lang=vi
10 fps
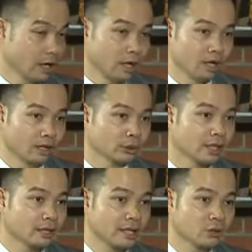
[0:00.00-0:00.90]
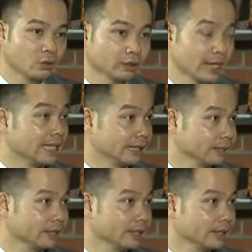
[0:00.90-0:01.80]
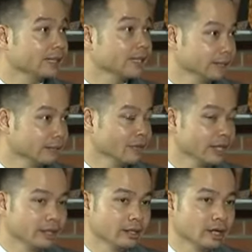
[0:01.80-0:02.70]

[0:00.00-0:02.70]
Đầu tiên là ý kiến của gia đình, những người thân gia đình, bởi vì